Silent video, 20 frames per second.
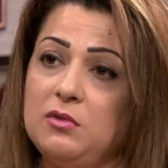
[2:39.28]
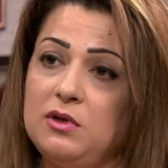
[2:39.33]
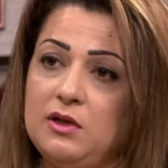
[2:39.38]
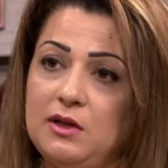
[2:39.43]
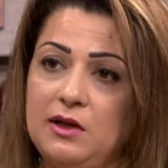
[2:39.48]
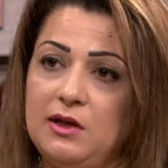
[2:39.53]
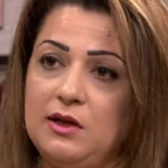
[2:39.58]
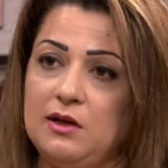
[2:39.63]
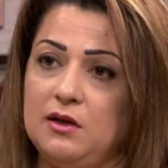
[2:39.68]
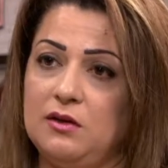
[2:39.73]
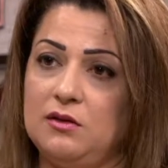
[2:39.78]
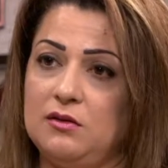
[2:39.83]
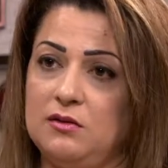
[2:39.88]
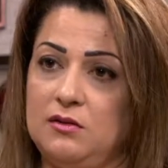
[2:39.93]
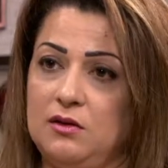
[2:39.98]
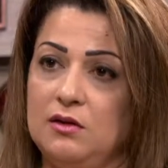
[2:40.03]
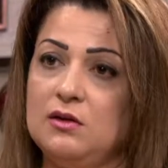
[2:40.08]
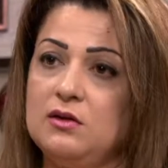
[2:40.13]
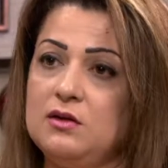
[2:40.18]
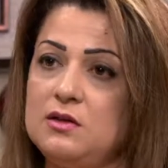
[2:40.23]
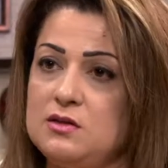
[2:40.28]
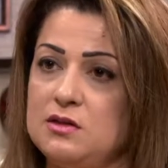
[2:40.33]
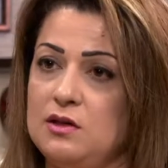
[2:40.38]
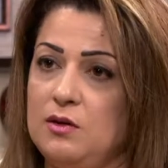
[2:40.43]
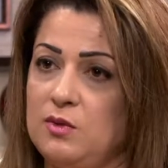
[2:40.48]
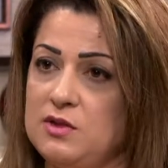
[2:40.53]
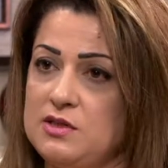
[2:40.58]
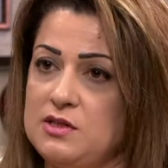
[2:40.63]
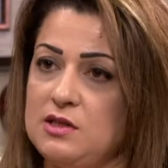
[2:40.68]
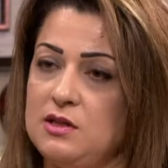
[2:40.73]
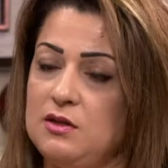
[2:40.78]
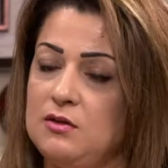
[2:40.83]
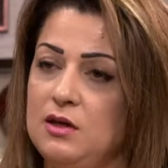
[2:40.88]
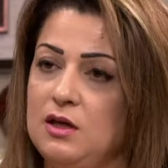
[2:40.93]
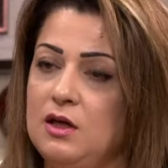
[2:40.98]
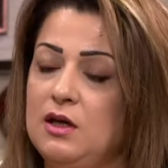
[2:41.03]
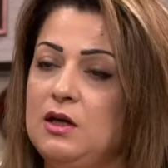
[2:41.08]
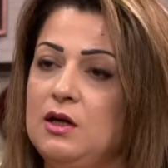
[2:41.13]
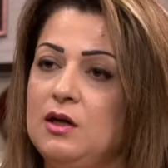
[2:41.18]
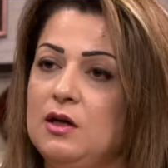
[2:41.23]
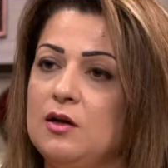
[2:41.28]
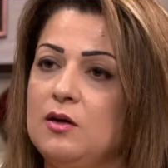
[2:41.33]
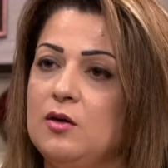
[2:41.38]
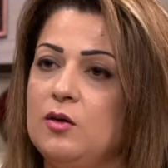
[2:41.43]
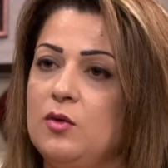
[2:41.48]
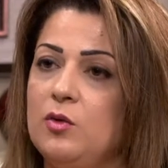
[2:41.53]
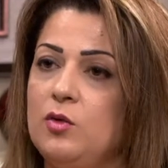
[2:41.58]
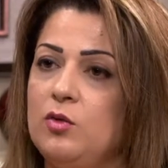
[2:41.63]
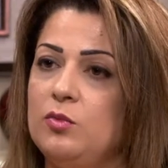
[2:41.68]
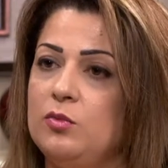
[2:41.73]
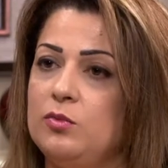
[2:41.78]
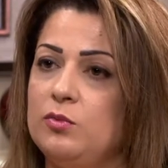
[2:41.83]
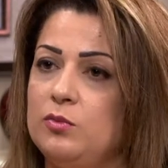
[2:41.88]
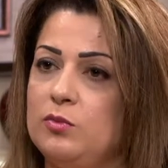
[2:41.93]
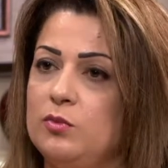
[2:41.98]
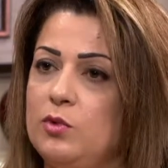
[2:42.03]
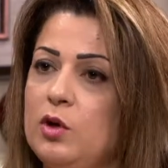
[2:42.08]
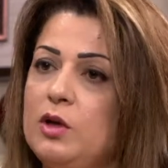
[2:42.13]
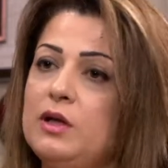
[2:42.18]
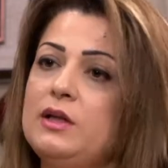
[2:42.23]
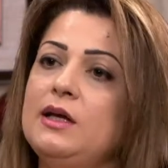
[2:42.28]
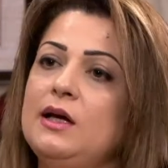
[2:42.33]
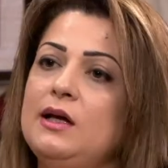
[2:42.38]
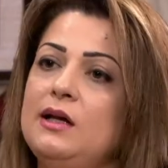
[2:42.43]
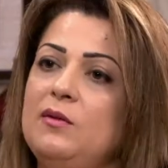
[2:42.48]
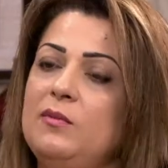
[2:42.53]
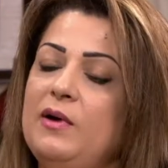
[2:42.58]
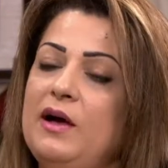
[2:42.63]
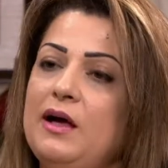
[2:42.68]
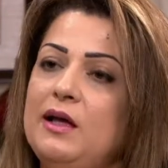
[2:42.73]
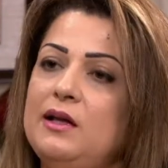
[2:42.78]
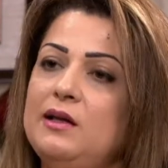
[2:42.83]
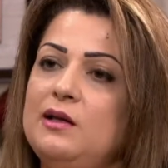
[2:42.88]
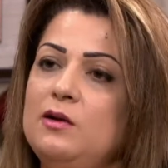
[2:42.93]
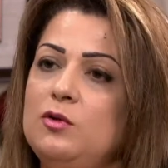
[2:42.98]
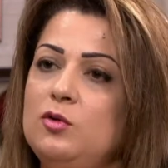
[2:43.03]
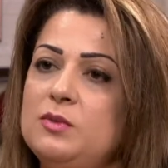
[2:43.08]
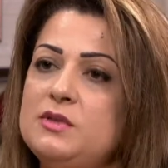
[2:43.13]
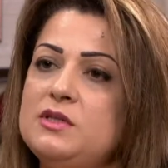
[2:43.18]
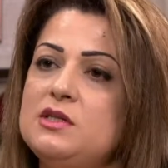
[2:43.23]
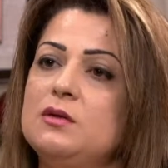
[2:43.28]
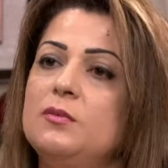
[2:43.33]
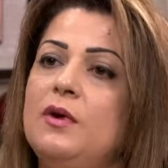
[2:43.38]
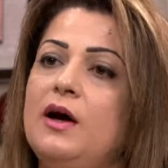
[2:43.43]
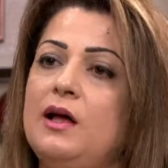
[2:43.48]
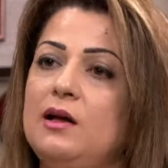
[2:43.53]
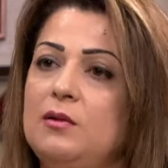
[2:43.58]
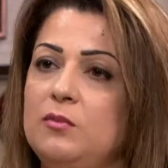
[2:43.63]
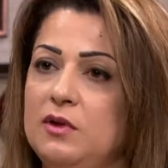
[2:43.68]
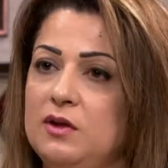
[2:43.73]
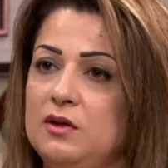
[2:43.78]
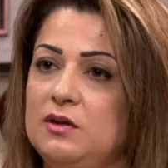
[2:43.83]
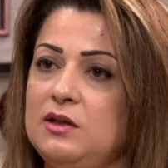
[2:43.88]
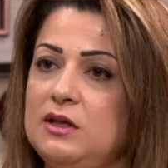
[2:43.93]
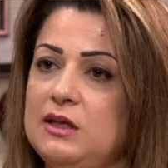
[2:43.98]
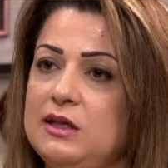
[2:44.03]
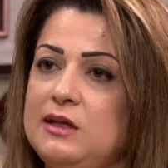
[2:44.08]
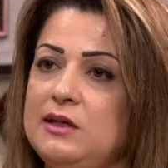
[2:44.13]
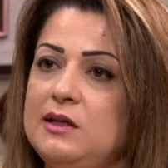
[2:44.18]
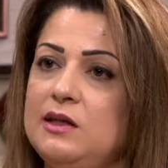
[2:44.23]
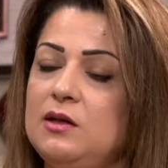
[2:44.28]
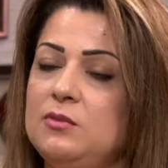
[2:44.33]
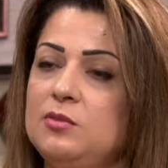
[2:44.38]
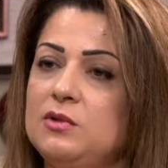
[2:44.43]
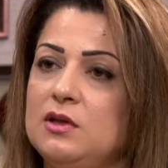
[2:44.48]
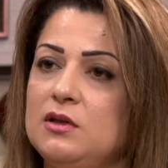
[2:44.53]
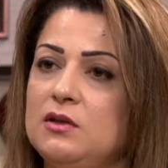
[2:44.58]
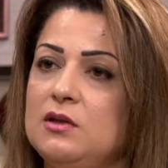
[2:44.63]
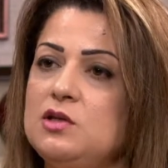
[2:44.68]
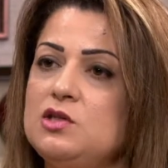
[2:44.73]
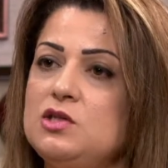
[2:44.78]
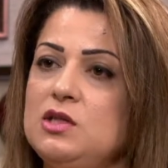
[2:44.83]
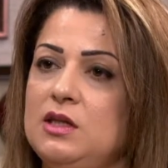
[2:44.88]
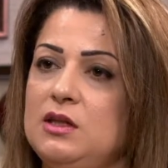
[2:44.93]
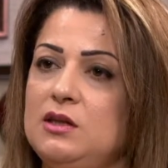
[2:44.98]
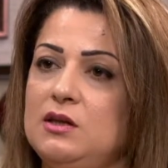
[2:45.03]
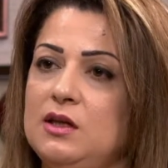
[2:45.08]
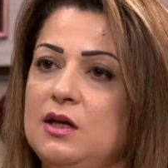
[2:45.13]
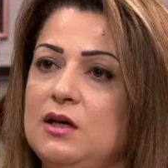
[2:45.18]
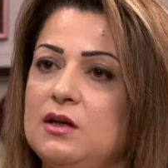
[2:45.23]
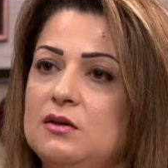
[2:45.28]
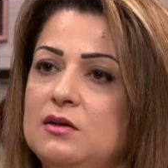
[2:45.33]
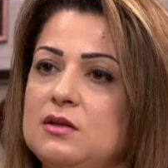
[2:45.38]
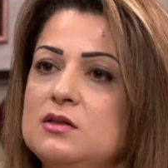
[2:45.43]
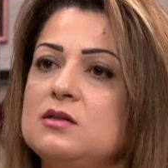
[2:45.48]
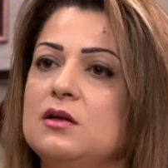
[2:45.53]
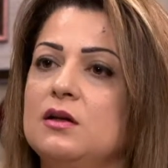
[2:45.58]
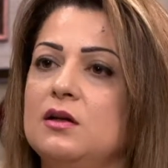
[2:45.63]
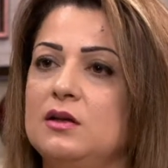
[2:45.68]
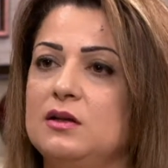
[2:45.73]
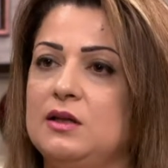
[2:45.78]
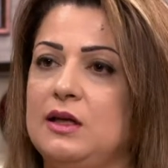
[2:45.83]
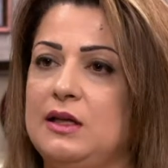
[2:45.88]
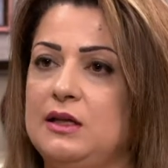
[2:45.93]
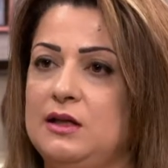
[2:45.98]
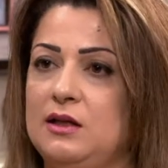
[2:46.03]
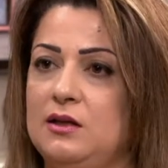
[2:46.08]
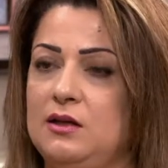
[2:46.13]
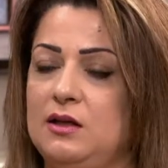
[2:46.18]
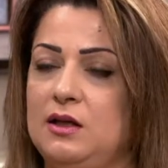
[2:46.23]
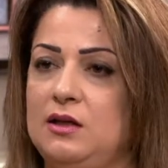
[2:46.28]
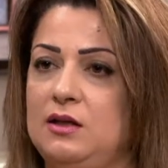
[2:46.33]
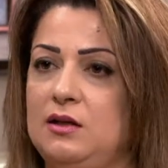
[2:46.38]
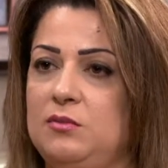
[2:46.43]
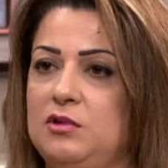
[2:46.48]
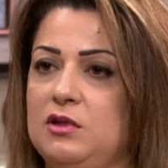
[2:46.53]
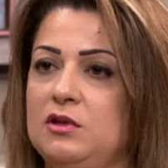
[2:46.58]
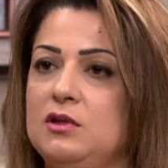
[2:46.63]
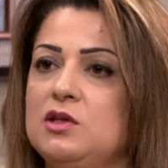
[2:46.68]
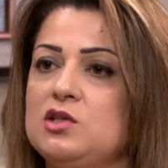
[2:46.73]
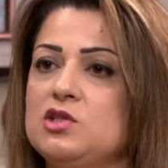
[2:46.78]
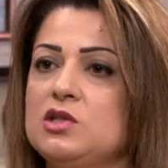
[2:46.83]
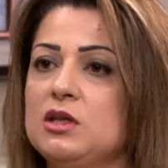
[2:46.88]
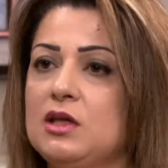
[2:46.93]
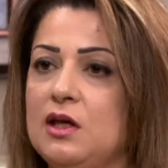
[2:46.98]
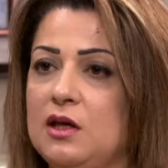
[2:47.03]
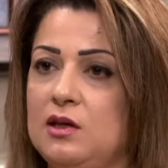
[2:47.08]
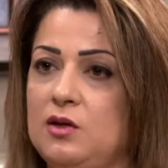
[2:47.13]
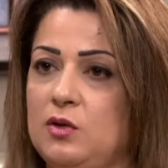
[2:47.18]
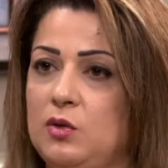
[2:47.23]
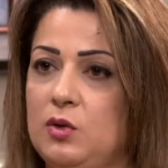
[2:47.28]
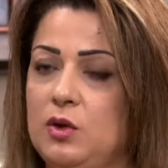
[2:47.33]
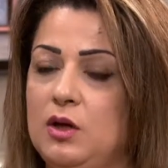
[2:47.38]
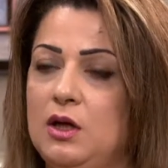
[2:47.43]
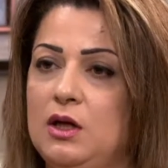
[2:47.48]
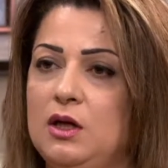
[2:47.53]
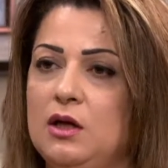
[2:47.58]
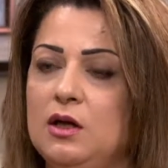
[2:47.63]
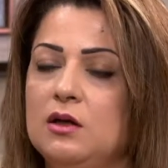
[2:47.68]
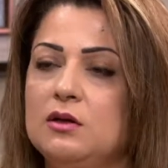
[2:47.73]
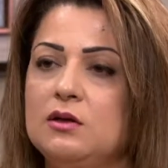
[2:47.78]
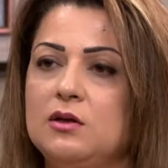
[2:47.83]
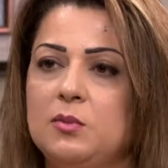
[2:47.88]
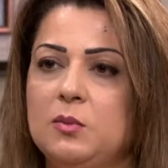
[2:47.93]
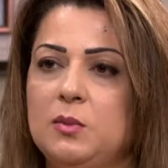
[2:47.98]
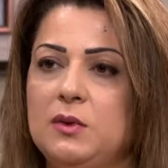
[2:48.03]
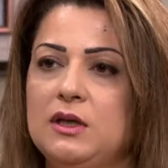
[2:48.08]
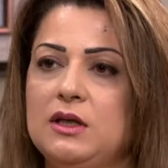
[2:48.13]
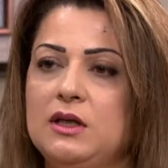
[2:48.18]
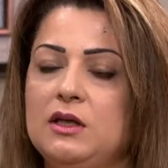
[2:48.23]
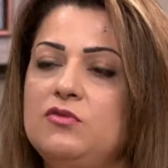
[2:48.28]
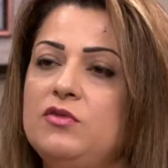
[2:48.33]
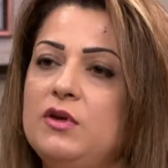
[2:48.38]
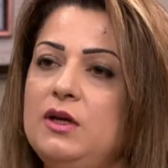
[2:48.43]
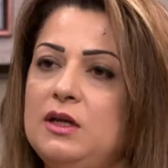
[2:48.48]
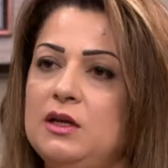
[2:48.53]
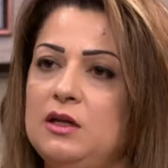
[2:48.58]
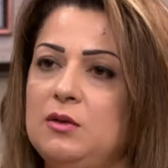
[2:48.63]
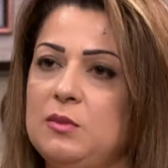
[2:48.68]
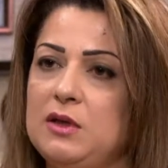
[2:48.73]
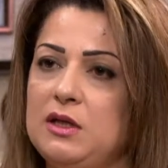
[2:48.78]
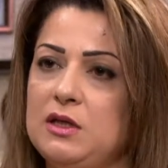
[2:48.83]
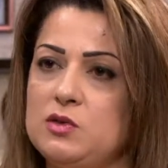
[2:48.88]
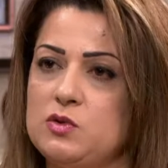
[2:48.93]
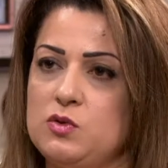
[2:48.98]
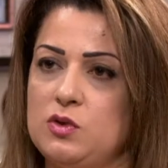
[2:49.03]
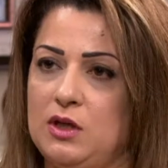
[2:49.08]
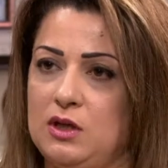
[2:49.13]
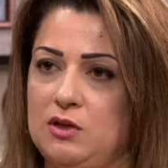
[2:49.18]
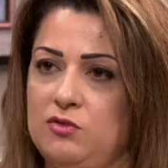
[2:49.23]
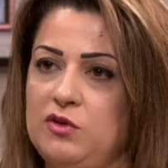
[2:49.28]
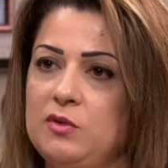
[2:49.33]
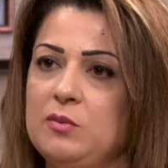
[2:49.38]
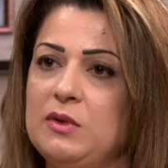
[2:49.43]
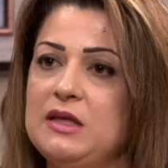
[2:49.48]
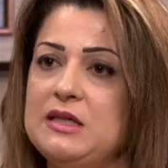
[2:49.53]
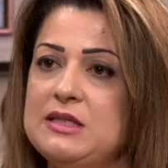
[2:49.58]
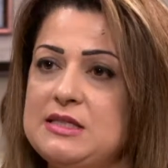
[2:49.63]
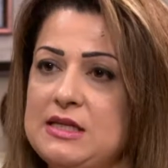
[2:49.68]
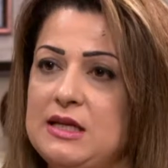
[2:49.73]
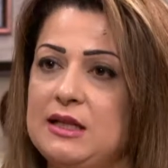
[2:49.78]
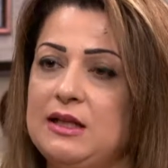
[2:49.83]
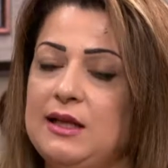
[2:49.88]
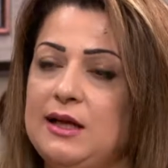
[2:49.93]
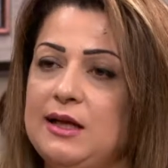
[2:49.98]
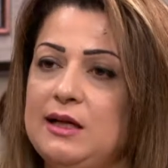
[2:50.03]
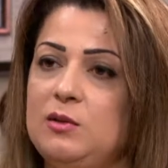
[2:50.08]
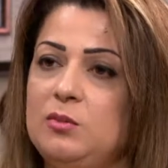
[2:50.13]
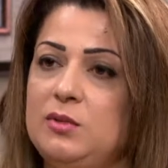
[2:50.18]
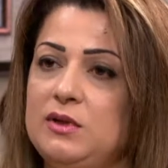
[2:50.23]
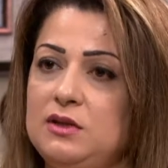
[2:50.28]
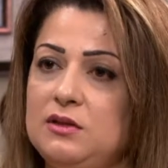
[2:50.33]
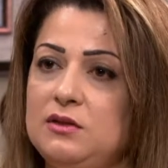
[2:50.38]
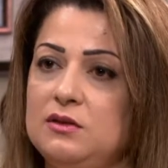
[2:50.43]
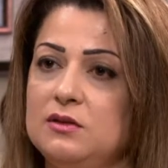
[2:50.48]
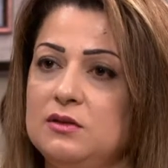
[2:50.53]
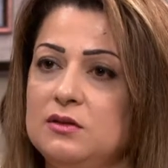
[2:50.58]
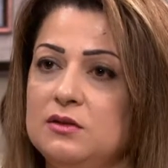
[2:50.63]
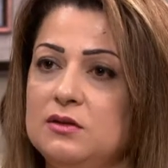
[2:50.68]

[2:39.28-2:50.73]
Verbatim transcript: يمكن لتنقيص الوزن مزبوط وباخذها لمحل اللي هو بصير محل مرضي اللي هي بتقدرش حتى تتسلط عليه يعني مزبوط. بتقدرش تغيره طب كيف احنا نميزه يعني في ميزات لهي البنت